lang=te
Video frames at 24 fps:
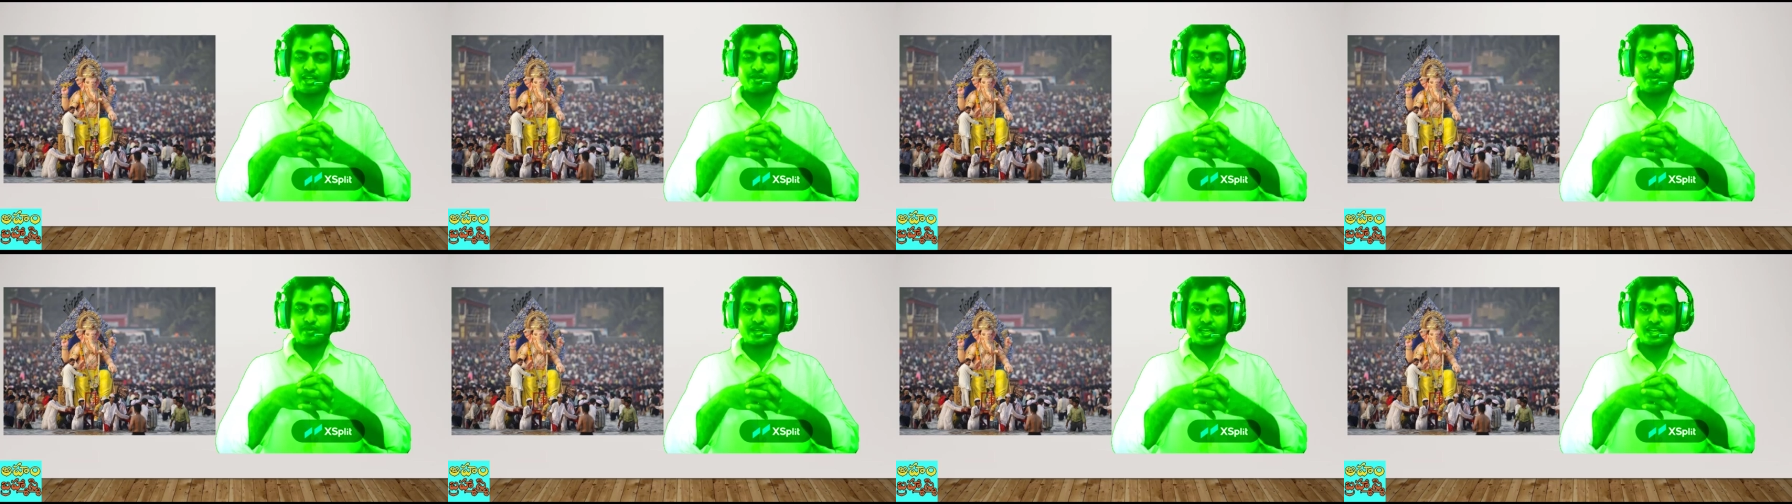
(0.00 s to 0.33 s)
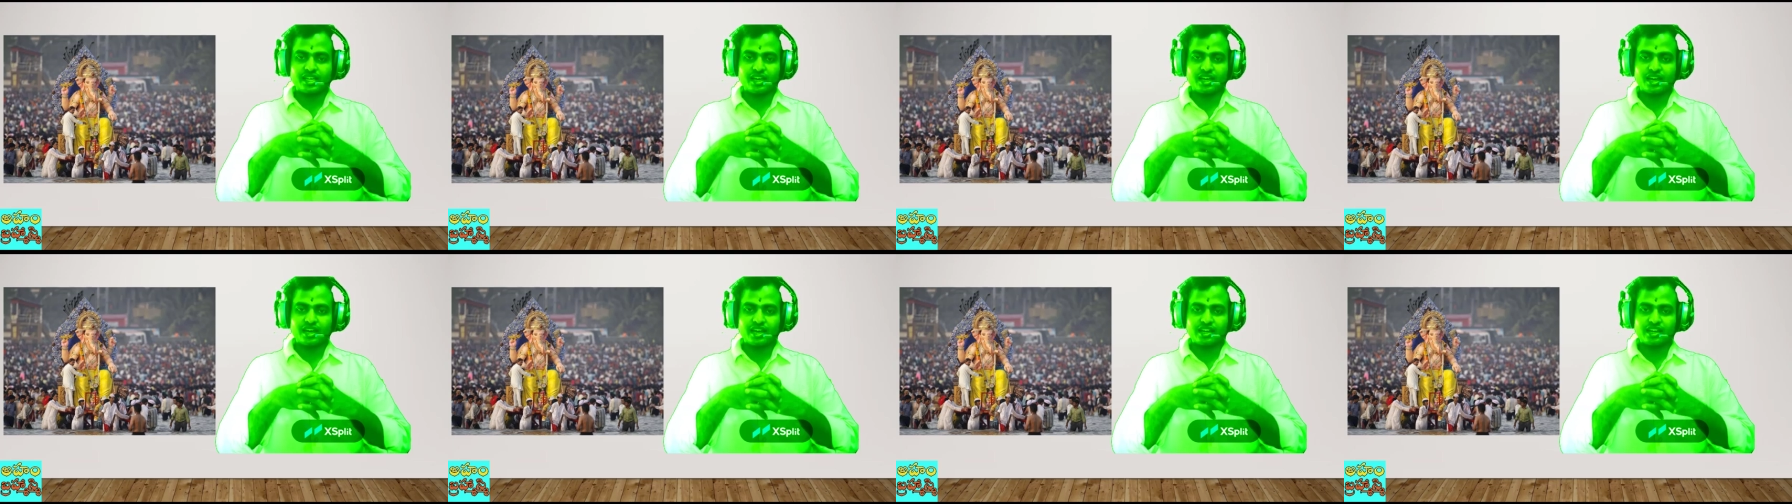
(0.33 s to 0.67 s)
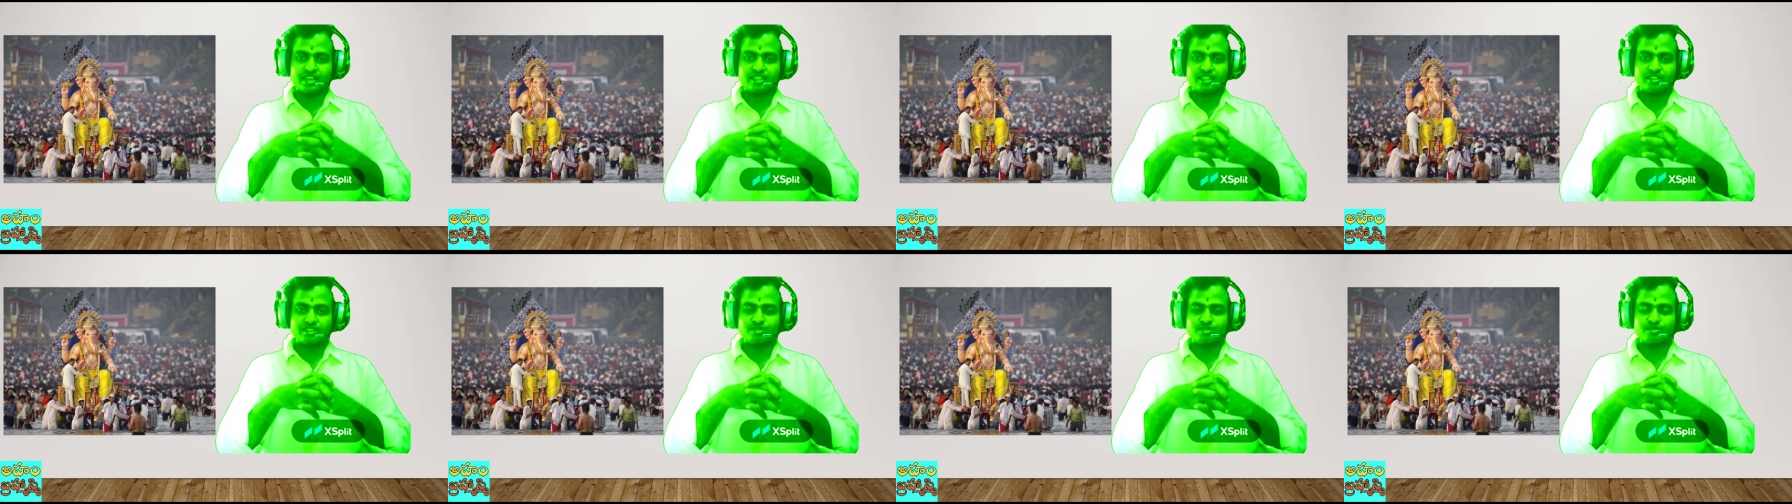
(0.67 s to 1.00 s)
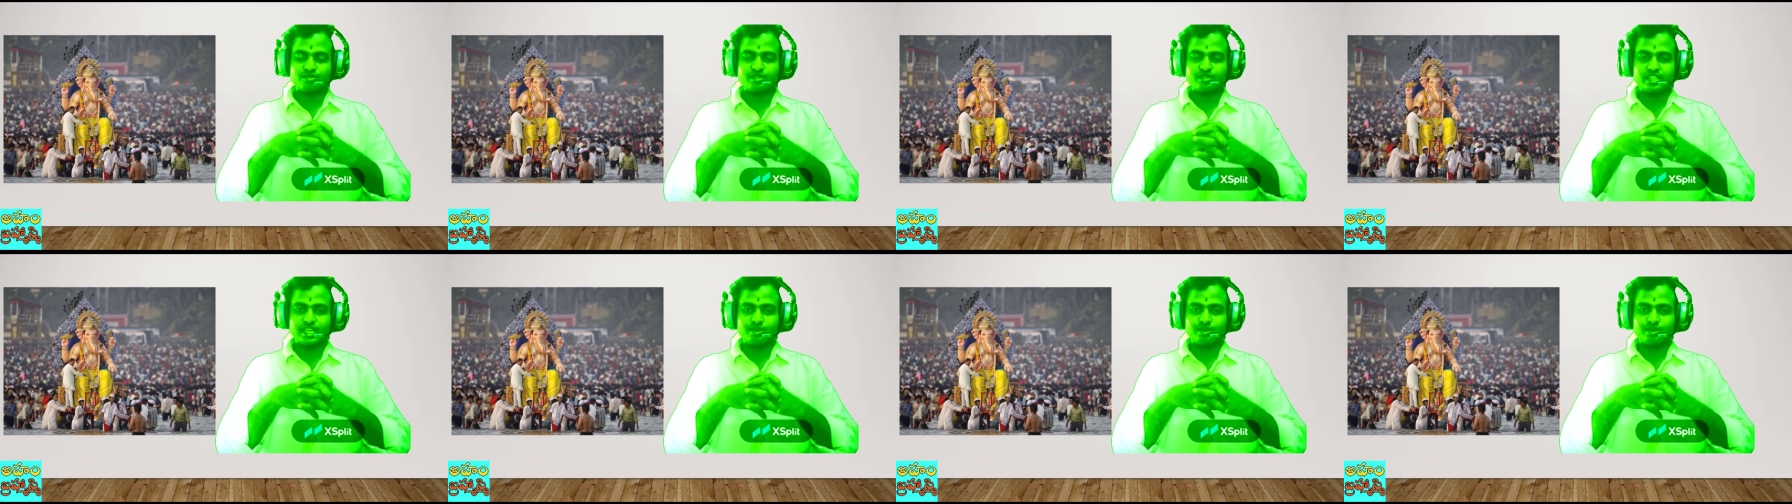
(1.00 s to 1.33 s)
విగ్రహారాధనను
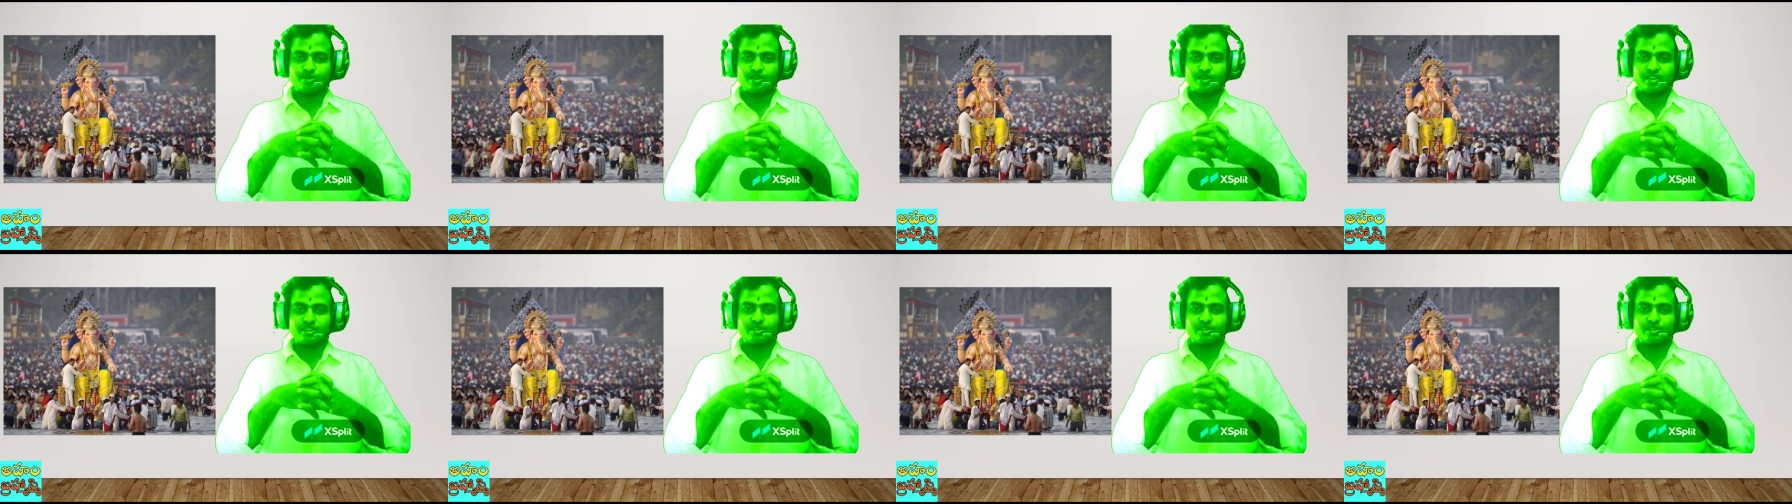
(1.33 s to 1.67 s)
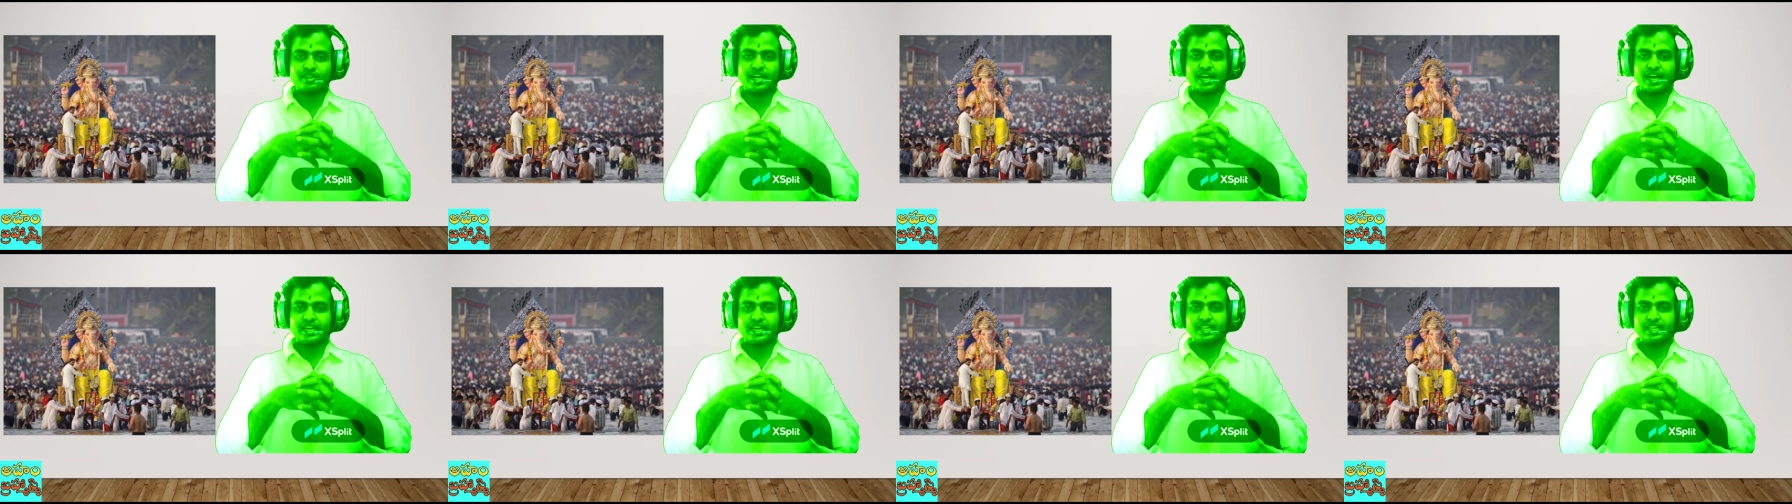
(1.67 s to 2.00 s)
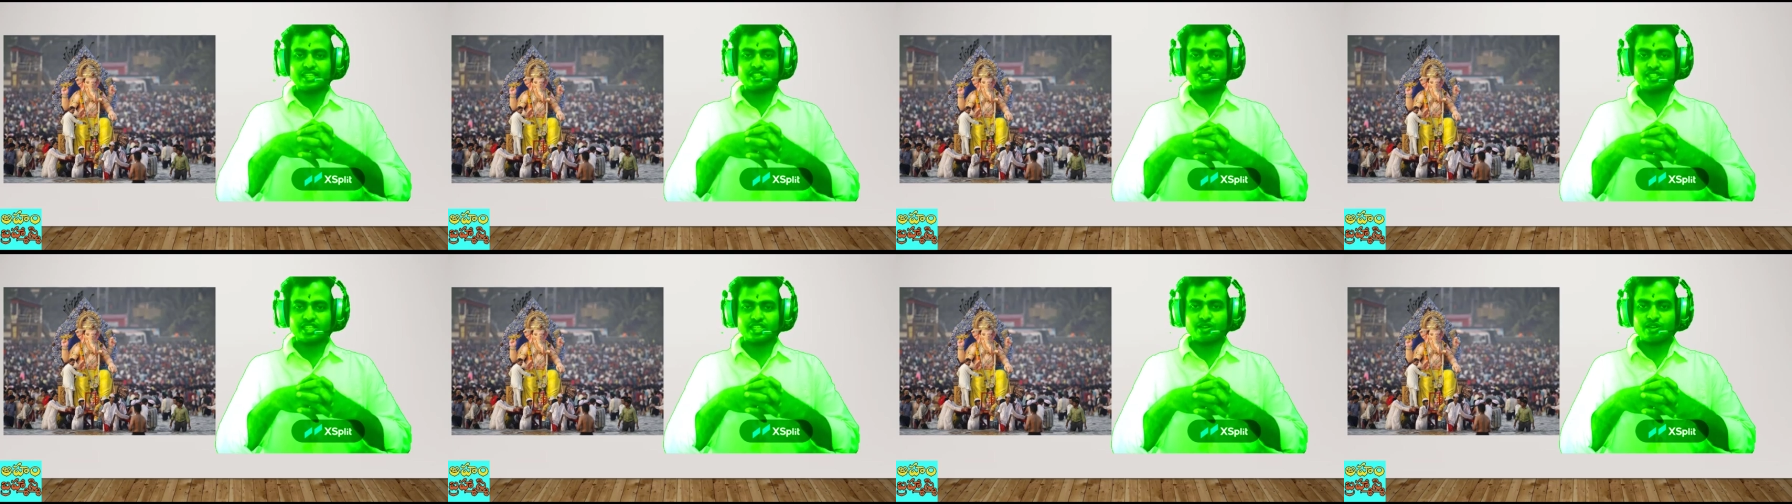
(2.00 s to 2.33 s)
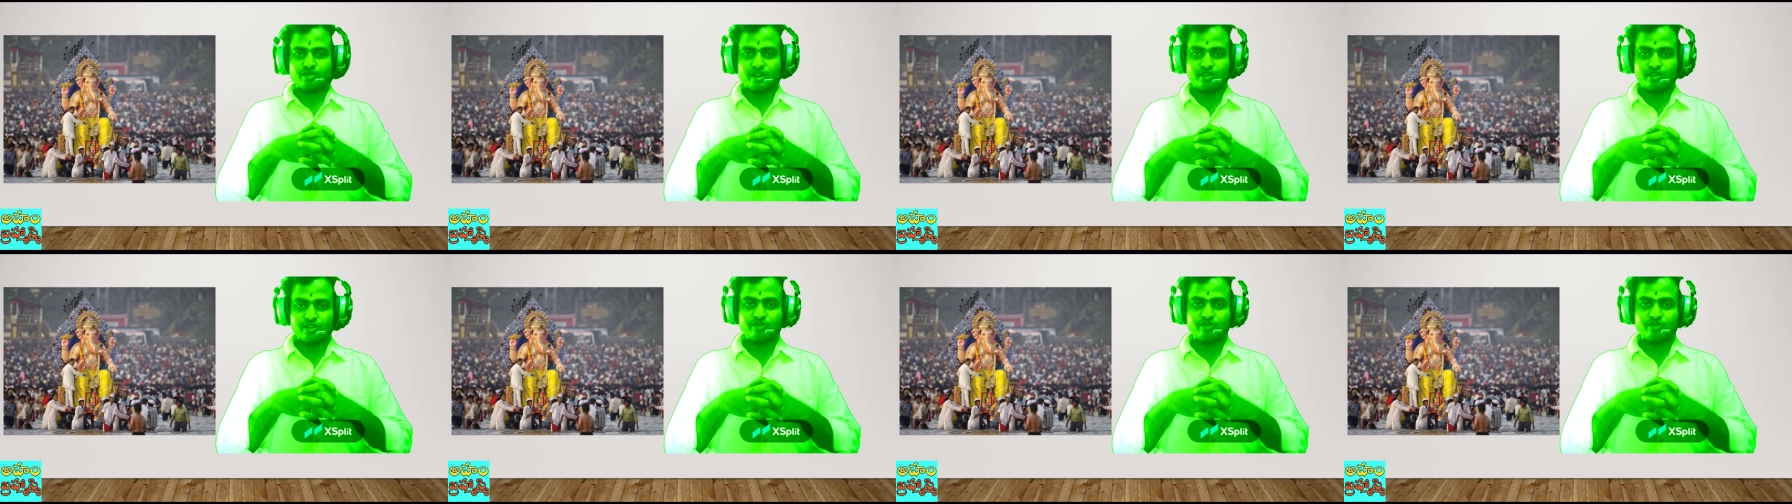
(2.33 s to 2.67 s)
దేవుళ్లను
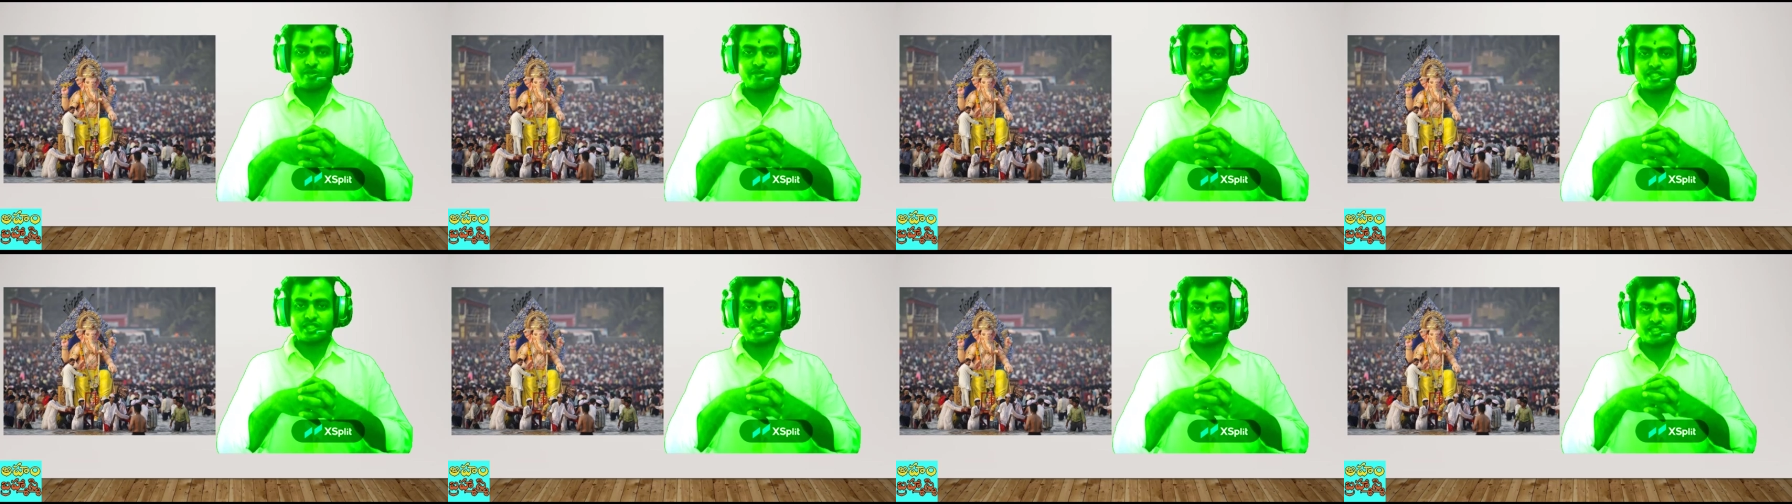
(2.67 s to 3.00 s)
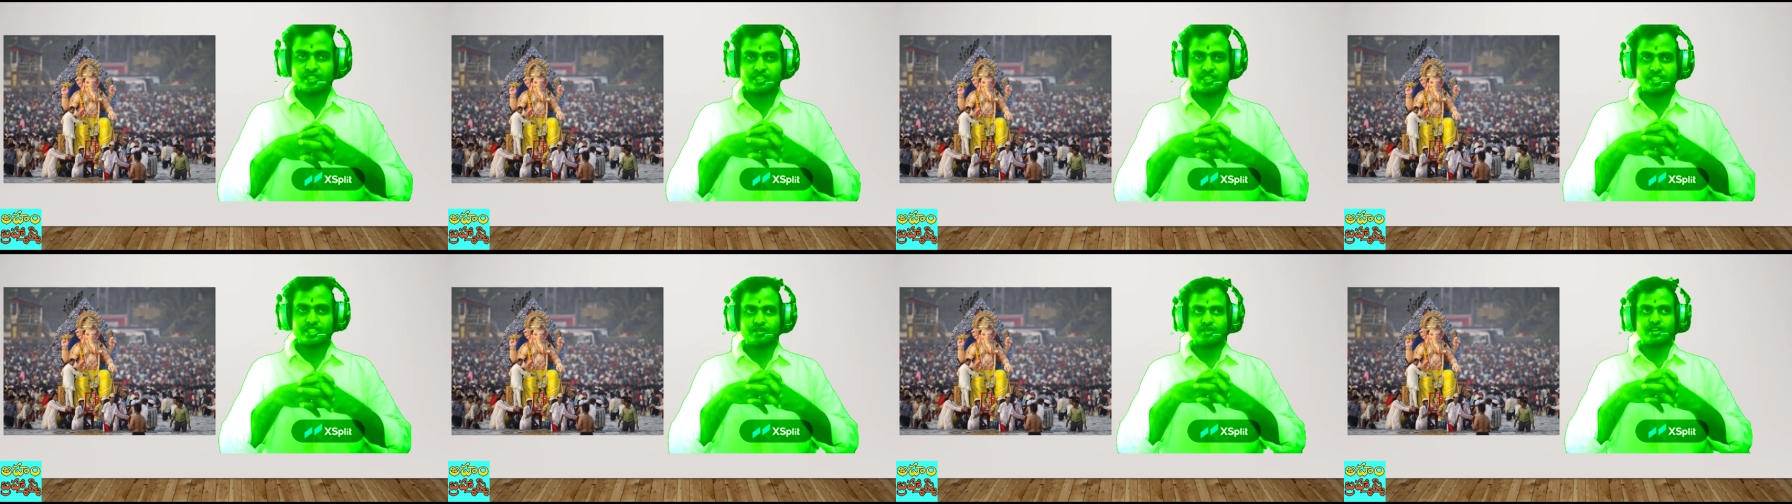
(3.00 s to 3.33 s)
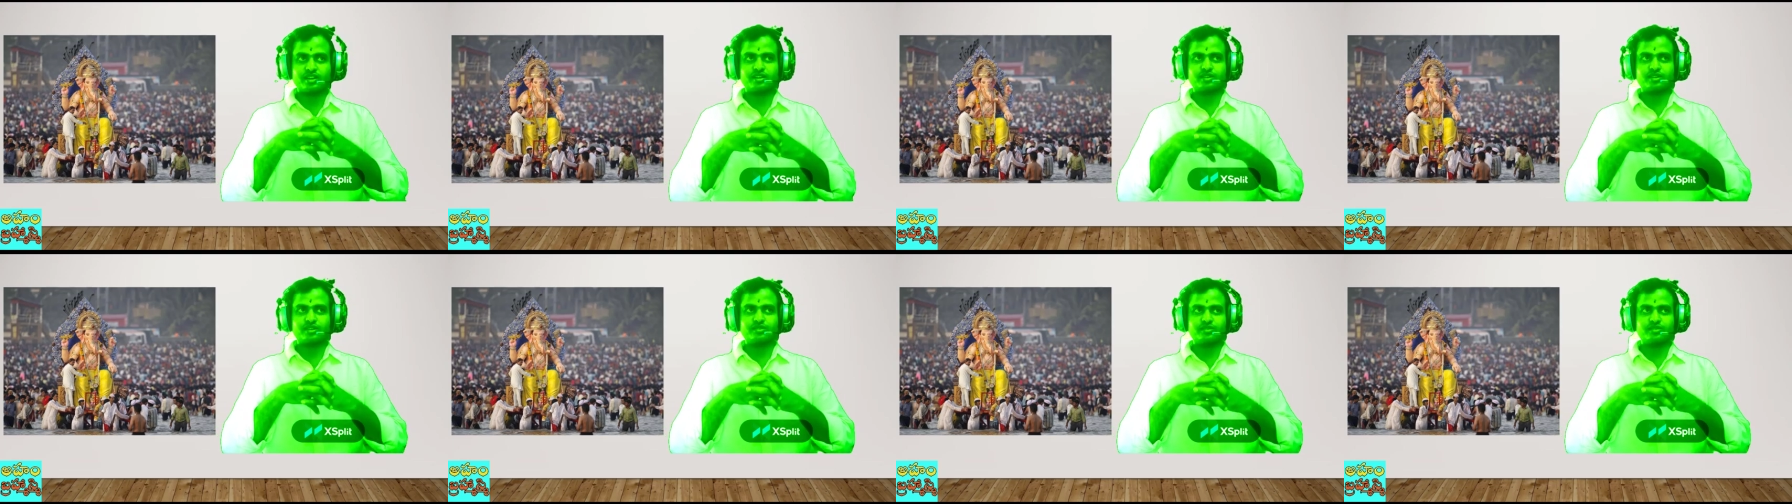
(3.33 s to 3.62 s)
ఖండించేవాళ్ళు విమర్శించేవాళ్ళు